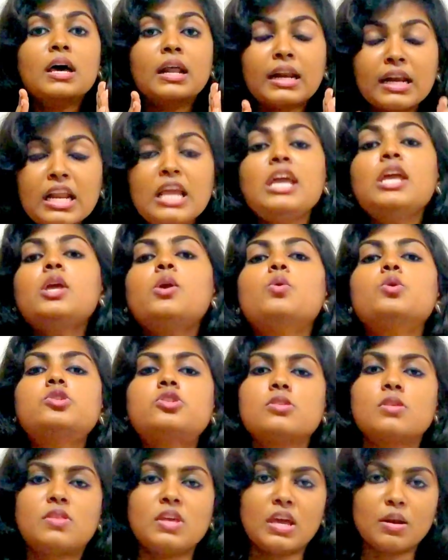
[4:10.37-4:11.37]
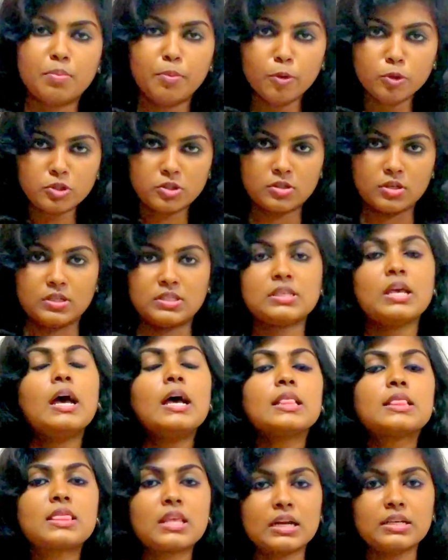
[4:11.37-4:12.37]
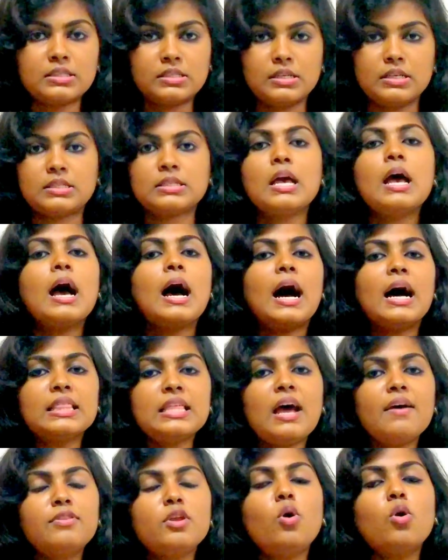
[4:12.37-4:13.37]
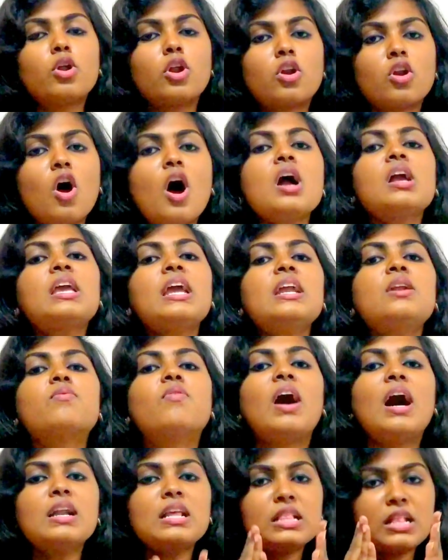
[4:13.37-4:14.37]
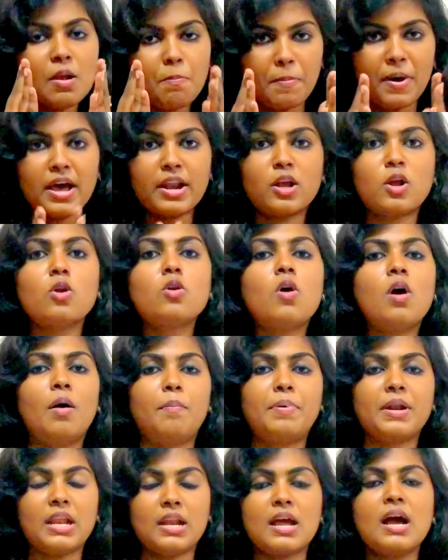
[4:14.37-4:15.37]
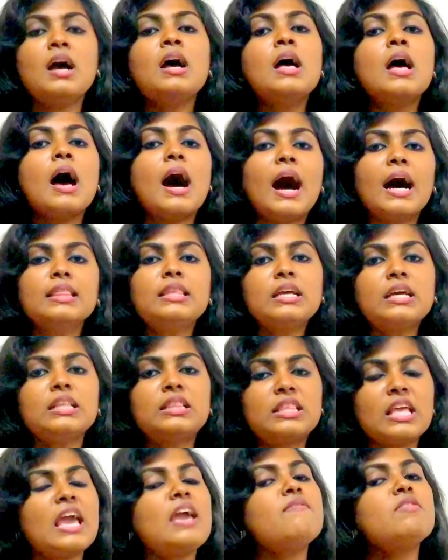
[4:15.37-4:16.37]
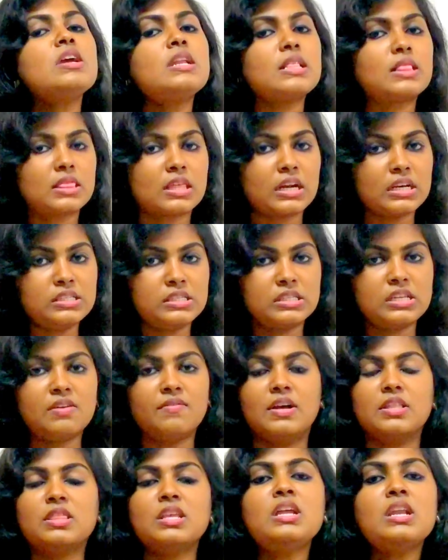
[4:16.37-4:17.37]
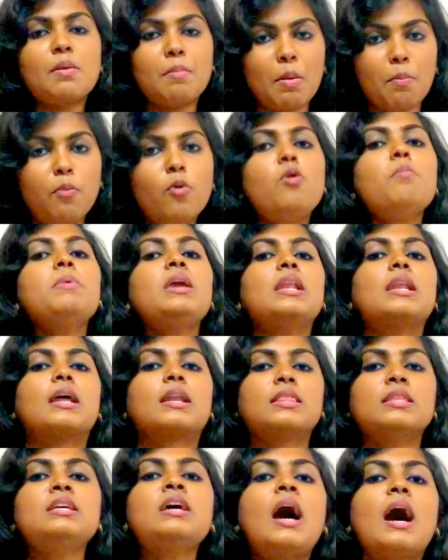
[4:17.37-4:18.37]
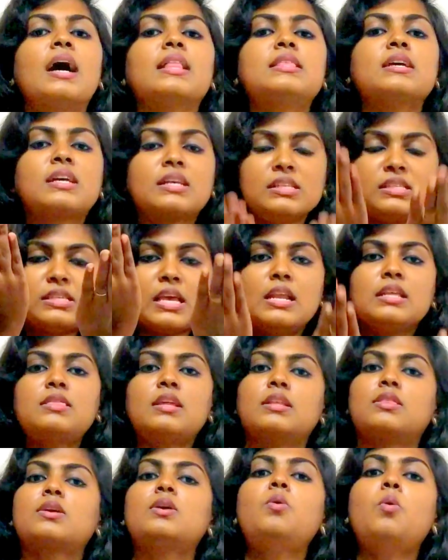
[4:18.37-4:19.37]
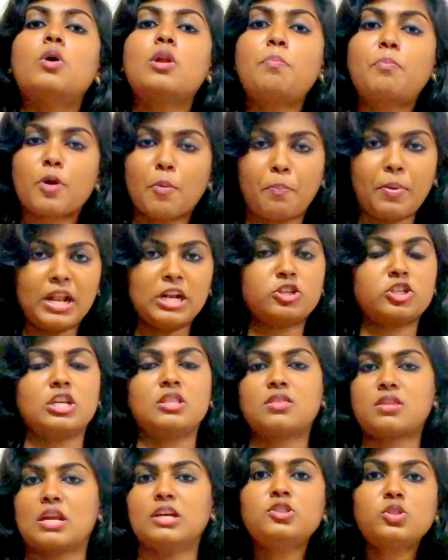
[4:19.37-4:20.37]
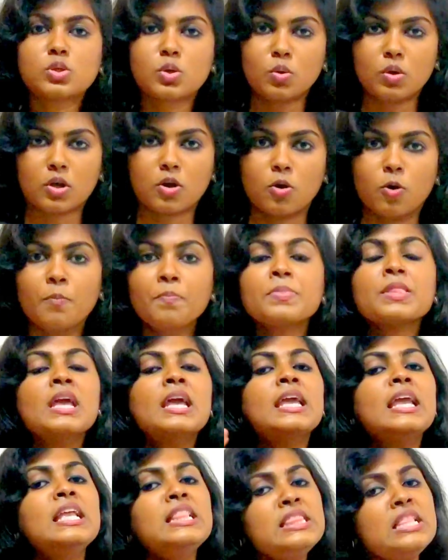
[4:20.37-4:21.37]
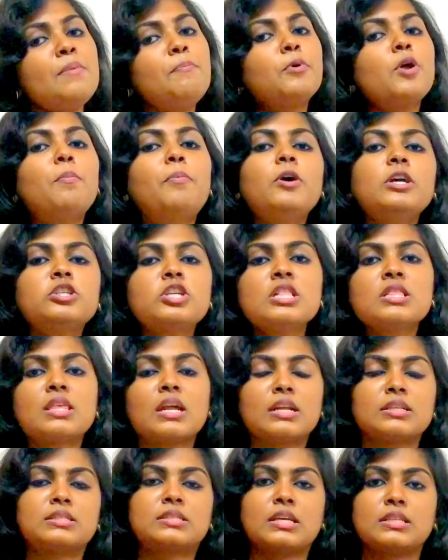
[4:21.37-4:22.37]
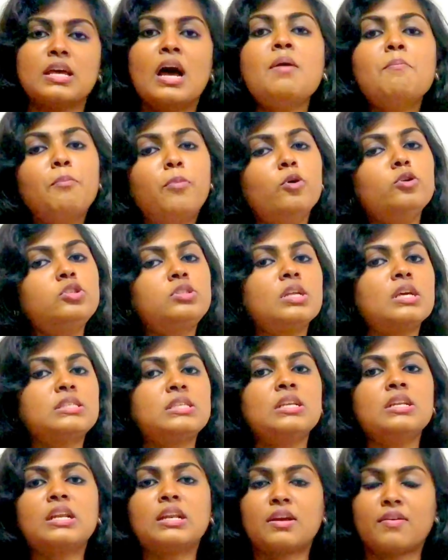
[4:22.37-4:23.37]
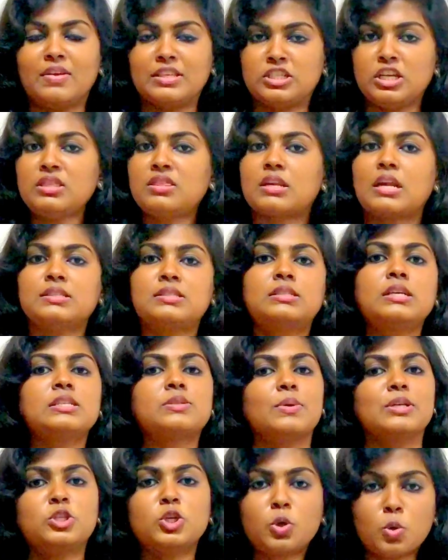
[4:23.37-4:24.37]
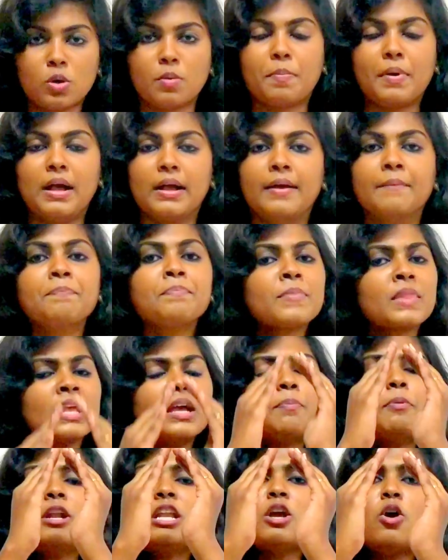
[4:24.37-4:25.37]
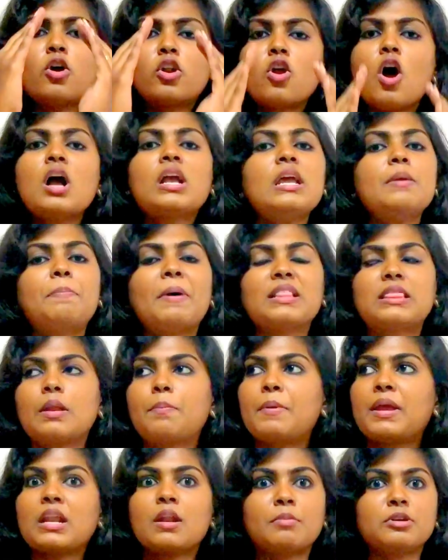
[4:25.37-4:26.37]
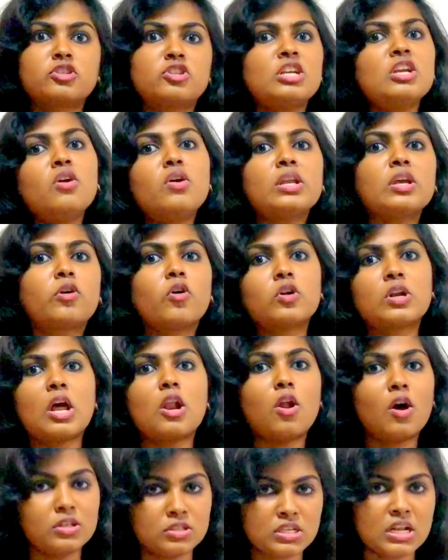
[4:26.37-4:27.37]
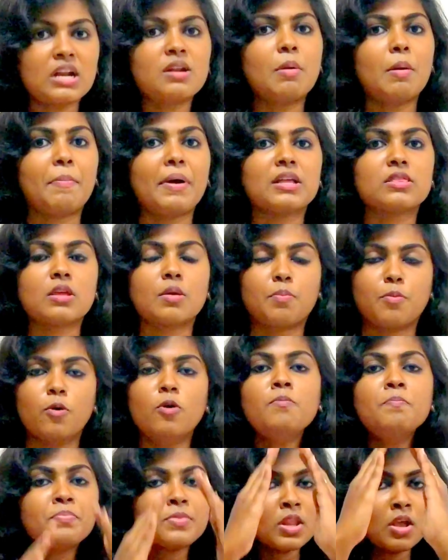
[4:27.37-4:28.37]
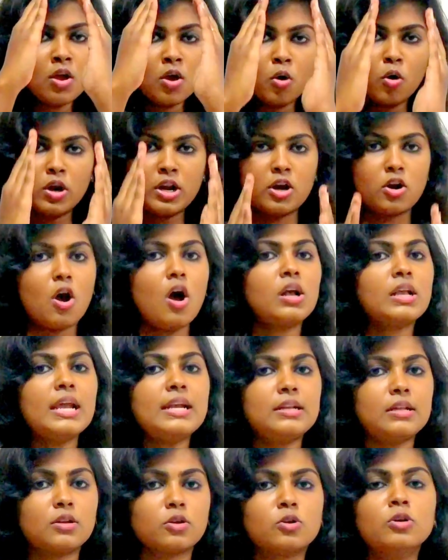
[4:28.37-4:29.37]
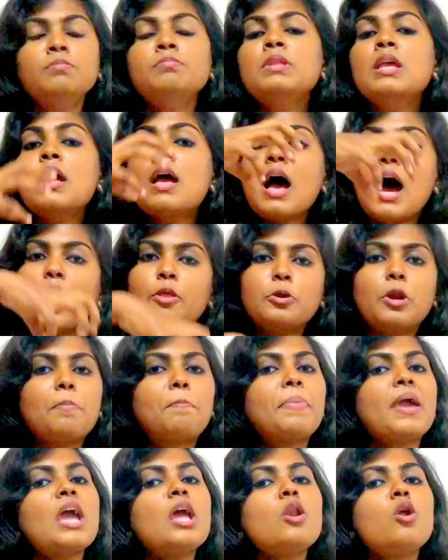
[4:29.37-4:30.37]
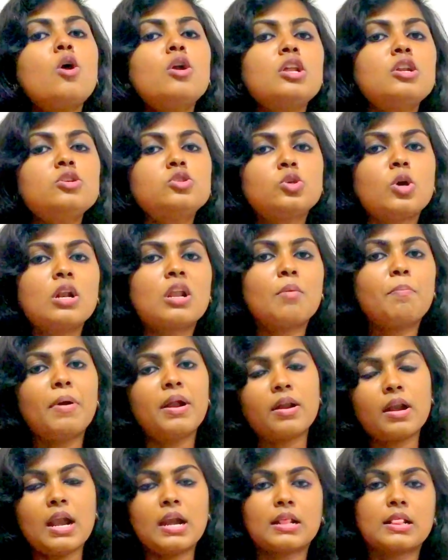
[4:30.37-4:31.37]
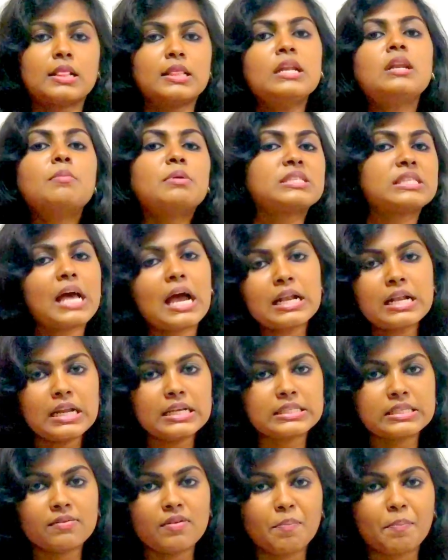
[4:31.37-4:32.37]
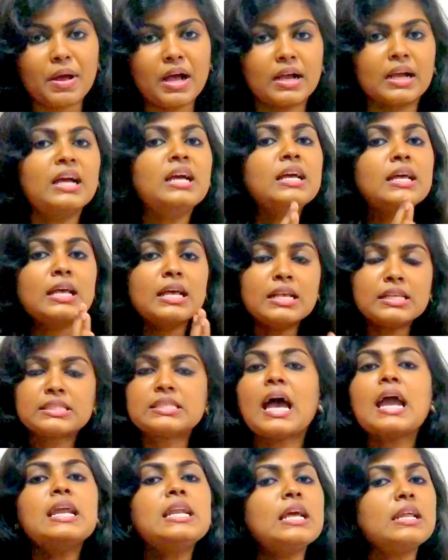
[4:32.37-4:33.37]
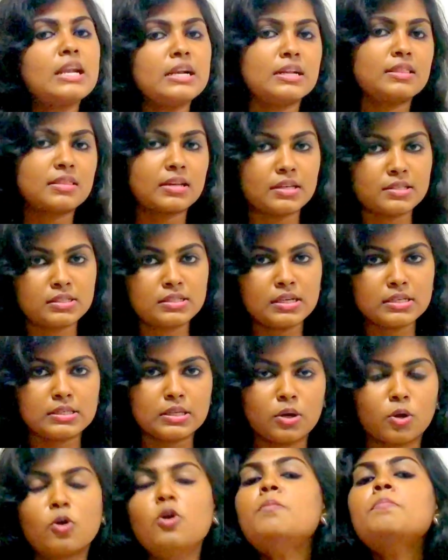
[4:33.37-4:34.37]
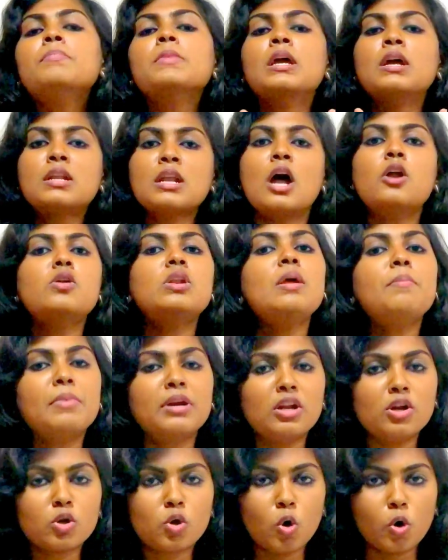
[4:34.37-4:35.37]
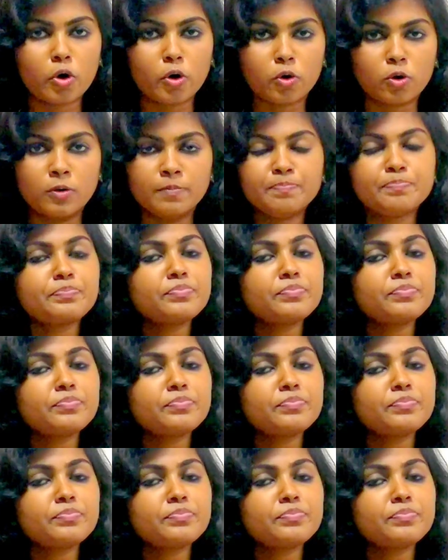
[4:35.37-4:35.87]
ரீயூஸ்ட் தேர் பூஸ்டர்ஸ் த்ரஸ்டர்ஸ் அதாவது ஒரு ராக்கெட் வானத்தை பறக்கணும் அப்படின்னா அதுக்கு தேவையான த்ரஸ்ட வந்து நம்ம பூமியில இருந்து அதுக்கு செலுத்துறதுக்கு ஒரு ப்ரொபல்ஷன் த்ரஸ்ட் கொடுக்கணும் இந்த ப்ரொபல்ஷன் த்ரஸ்ட தான் பூஸ்டர்ஸ் வச்ச த்ரஸ்டர்ஸ் வச்சு கொடுப்பாங்க இப்ப நீங்க ஒரு ராக்கெட் பார்த்திருப்பீங்க நம்ம ஸ்ரீஹரிகோட்டா லான்ச்ல நம்ம பார்த்திருப்போம் ஒரு ராக்கெட் இருக்கும் அதோட பேலோடுன்னு சொல்றப்படுற இடத்துல தான் நம்ம சேட்டலைட்ஸ் வைப்பாங்க சைட்ல ரெண்டு த்ரஸ்டர்ஸ் இருக்கும் நடுவில் மிடில் கோர் இருக்கும்